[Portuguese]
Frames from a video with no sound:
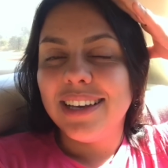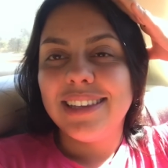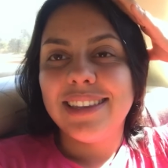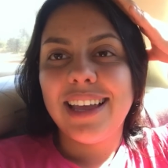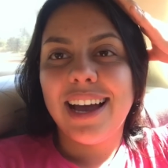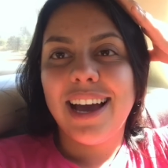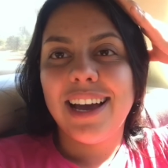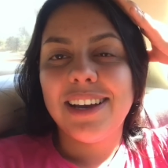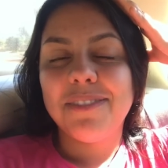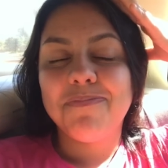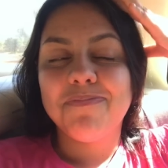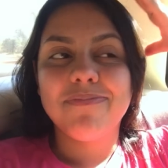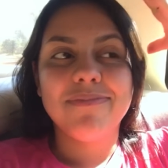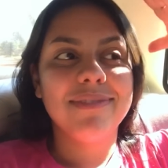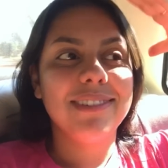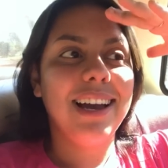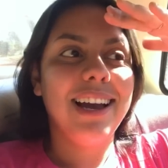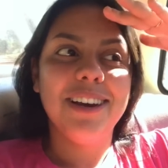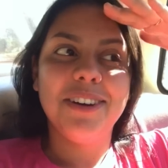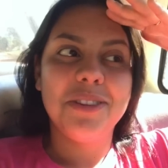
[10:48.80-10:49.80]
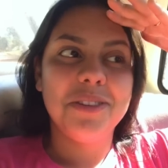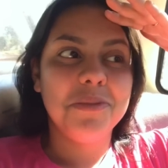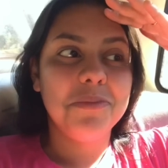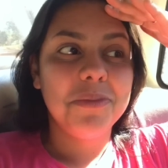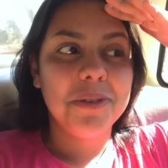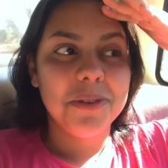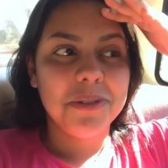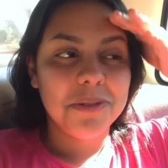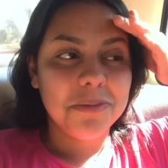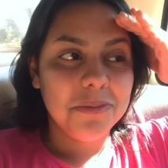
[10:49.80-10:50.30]
tá? Ah, eu tô
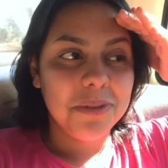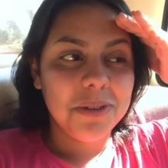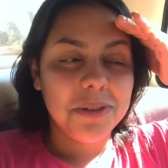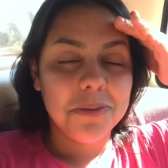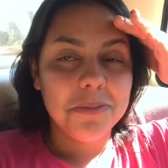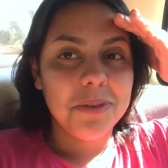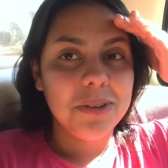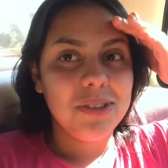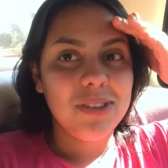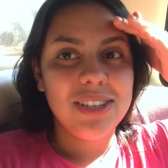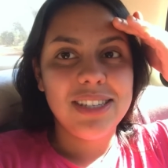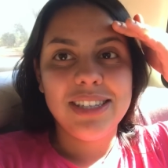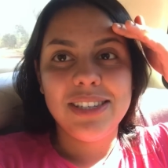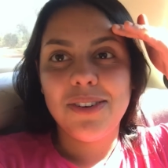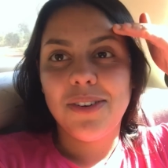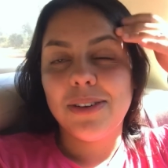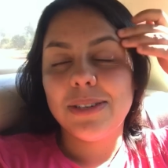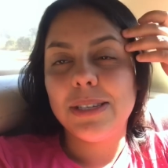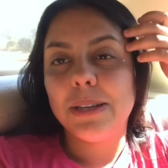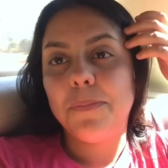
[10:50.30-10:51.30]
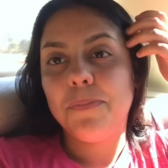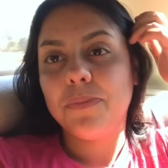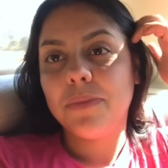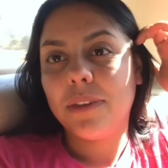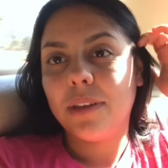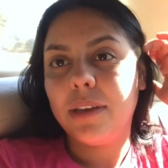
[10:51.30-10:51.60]
muito, muito, muito ansiosa.